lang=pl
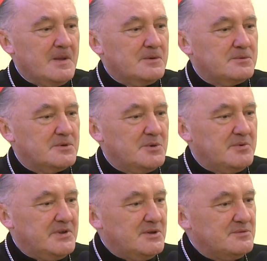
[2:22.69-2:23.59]
który
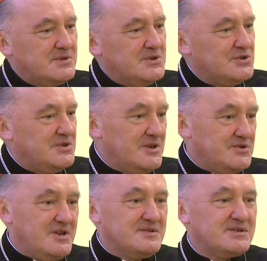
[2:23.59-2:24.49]
opowiadał Tischner
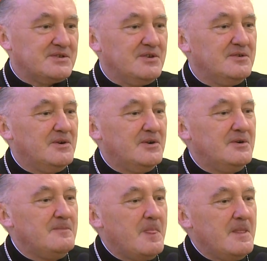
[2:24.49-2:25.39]
często
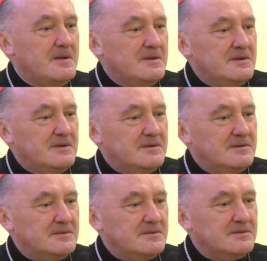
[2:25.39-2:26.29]
o
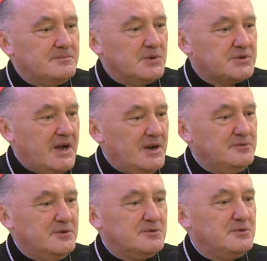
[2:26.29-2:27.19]

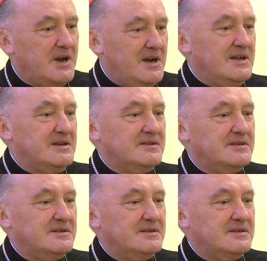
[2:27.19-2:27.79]
Podhalu i o góralach.